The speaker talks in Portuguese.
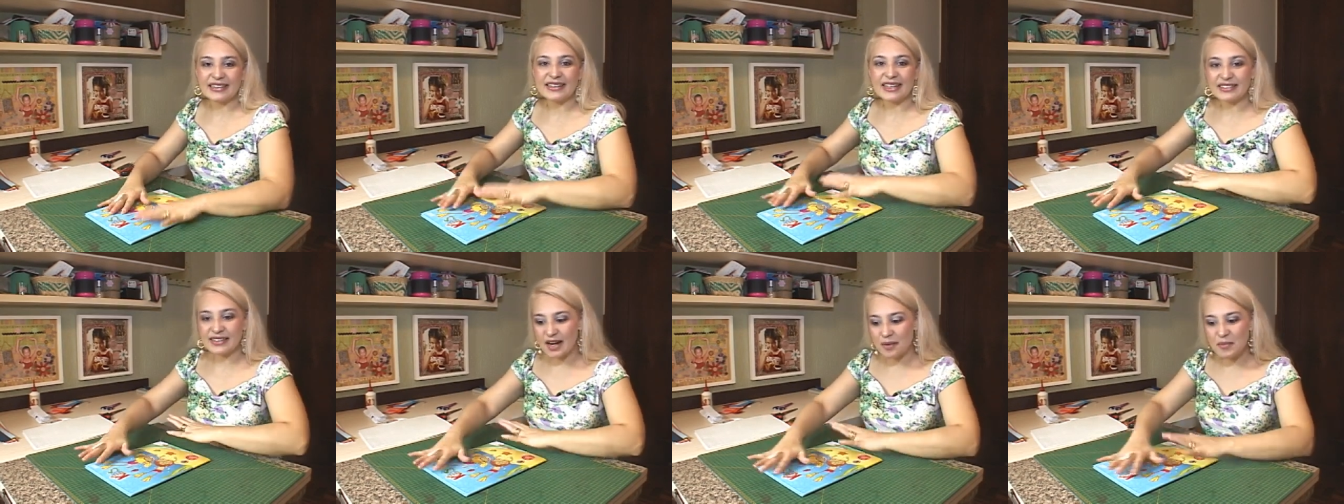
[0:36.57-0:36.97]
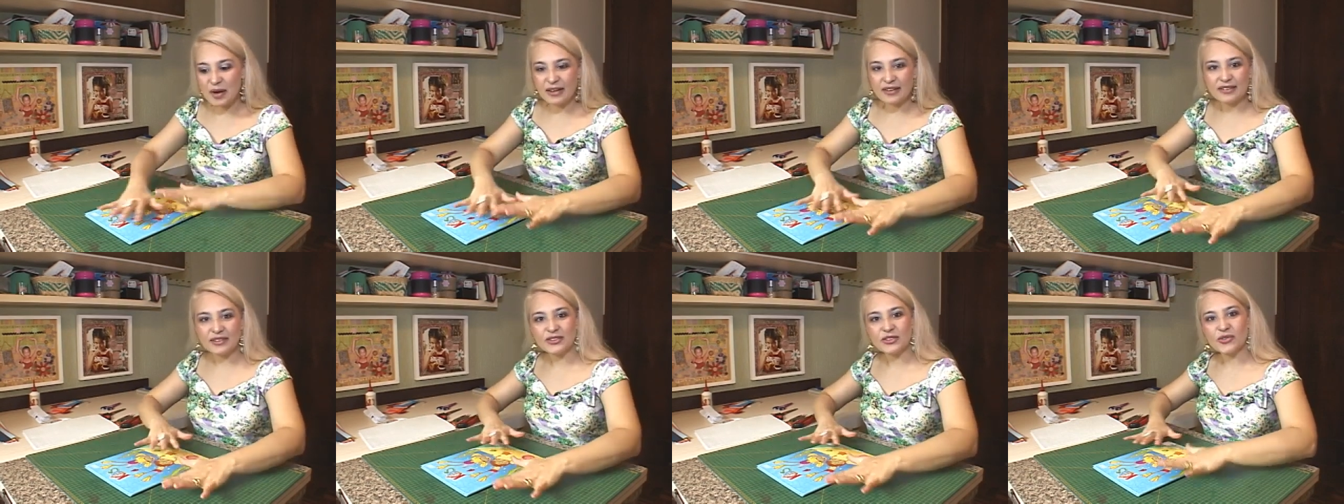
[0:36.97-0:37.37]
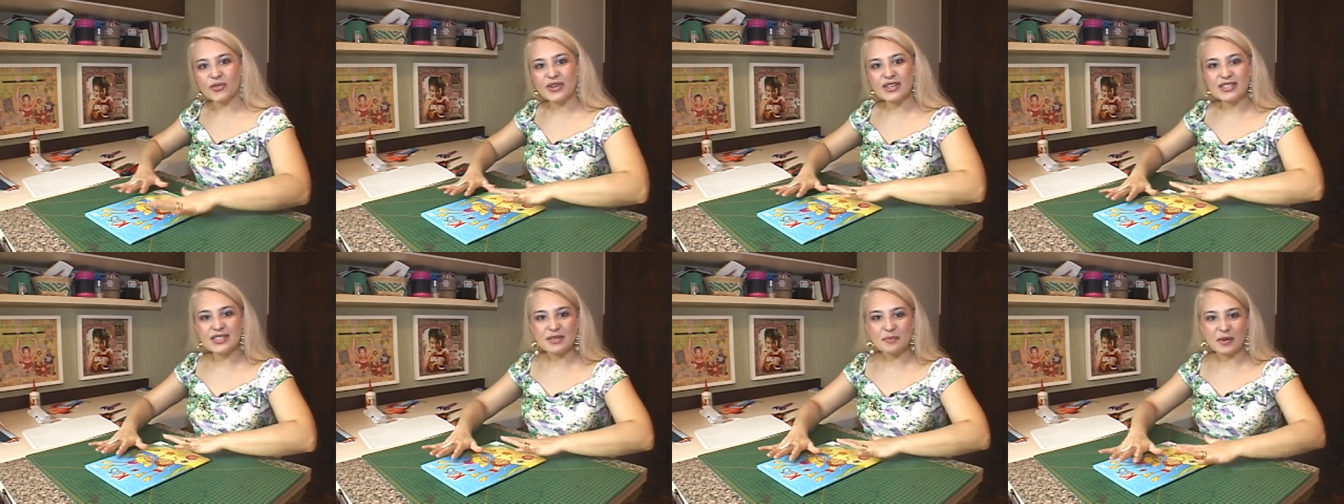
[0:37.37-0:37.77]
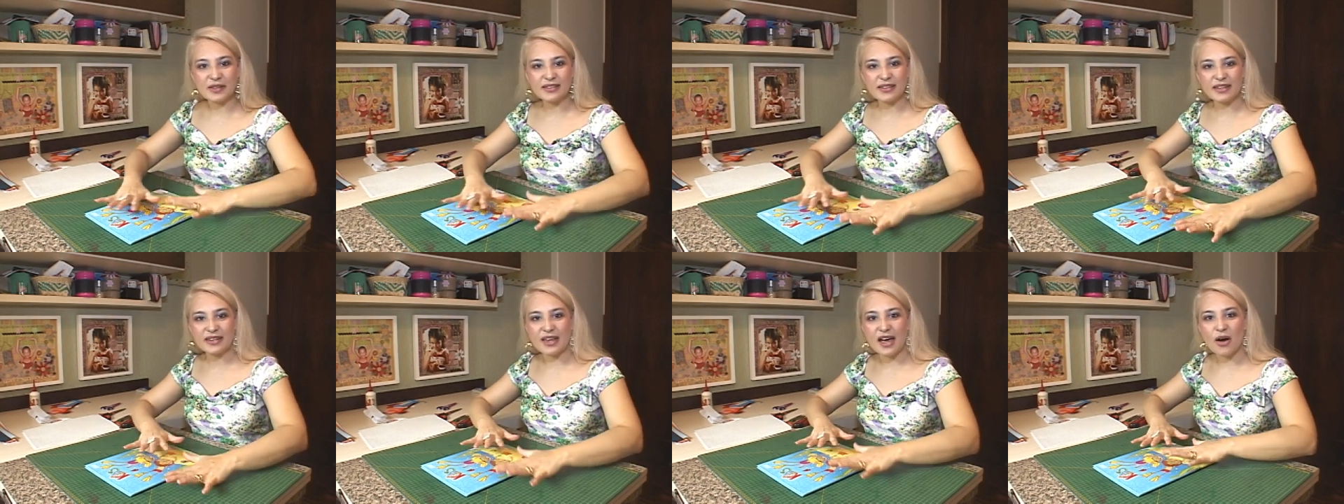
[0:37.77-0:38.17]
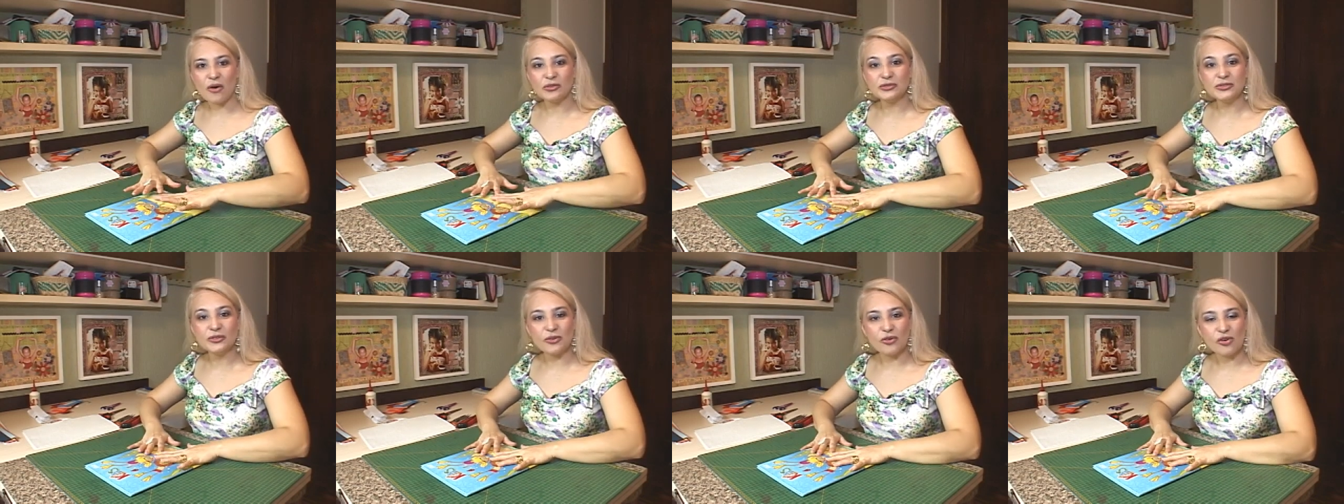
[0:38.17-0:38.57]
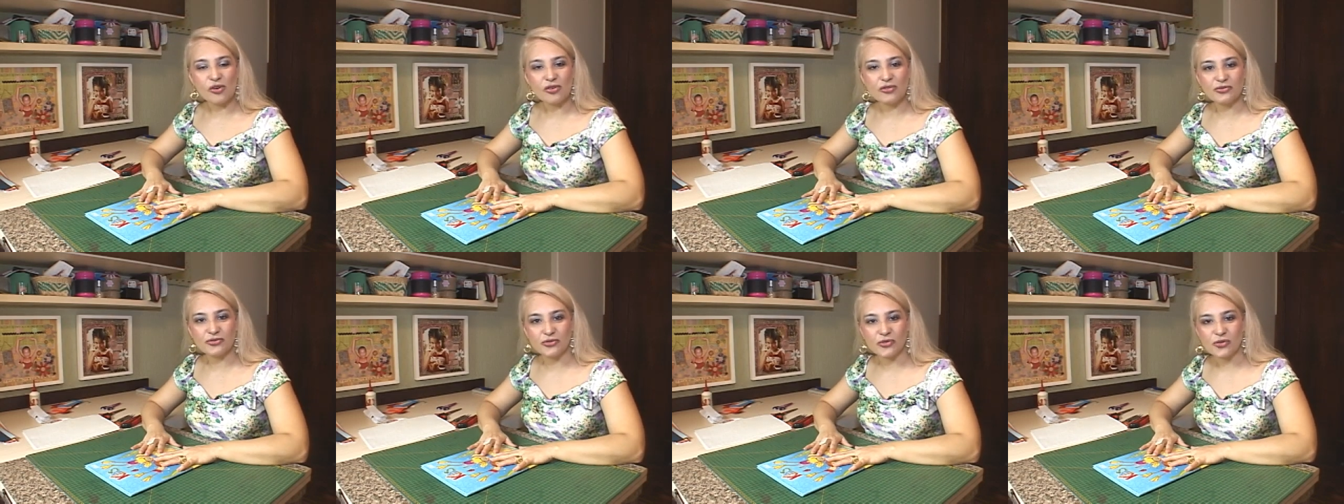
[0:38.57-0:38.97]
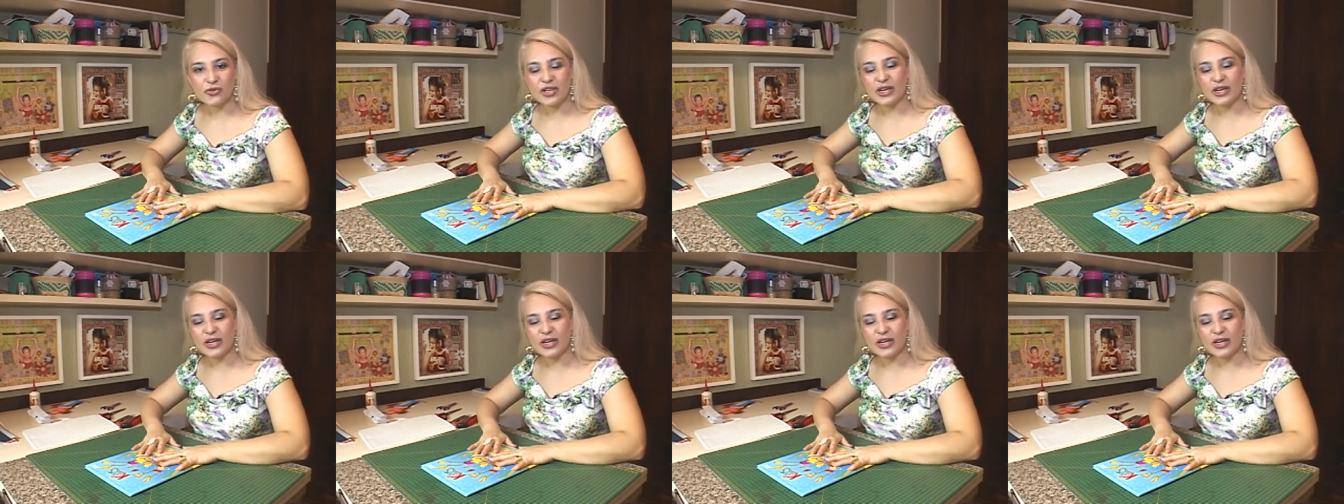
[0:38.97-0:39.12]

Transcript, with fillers: tá trabalhando com esse material novo